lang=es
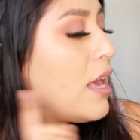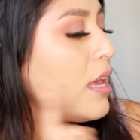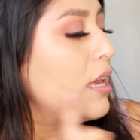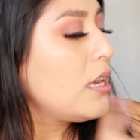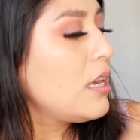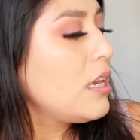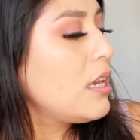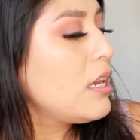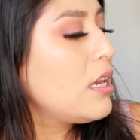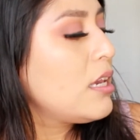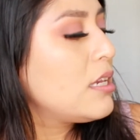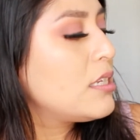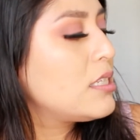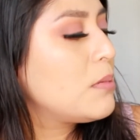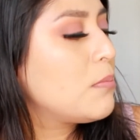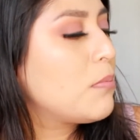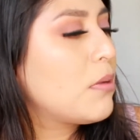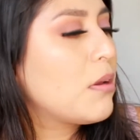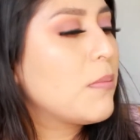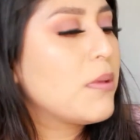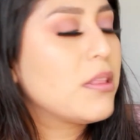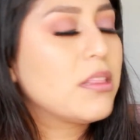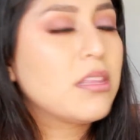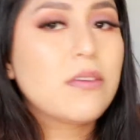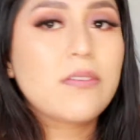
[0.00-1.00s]
y
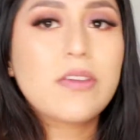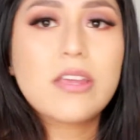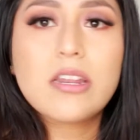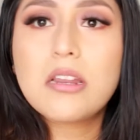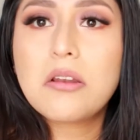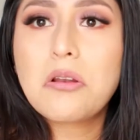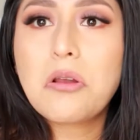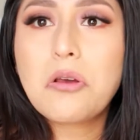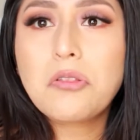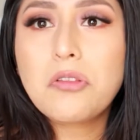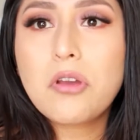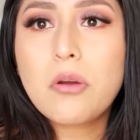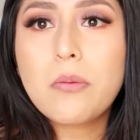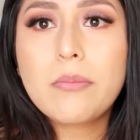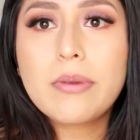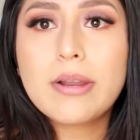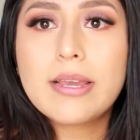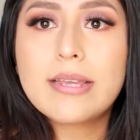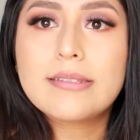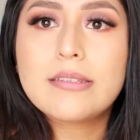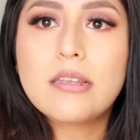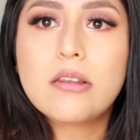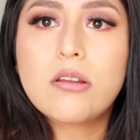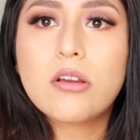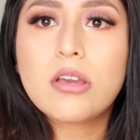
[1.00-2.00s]
simplemente vienen los
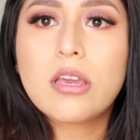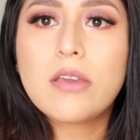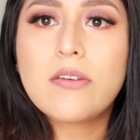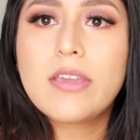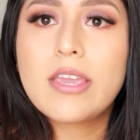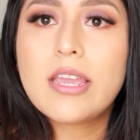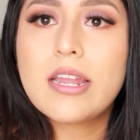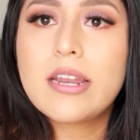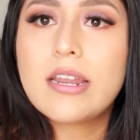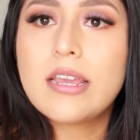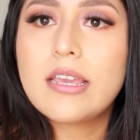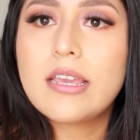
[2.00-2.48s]
nombres y lo que viene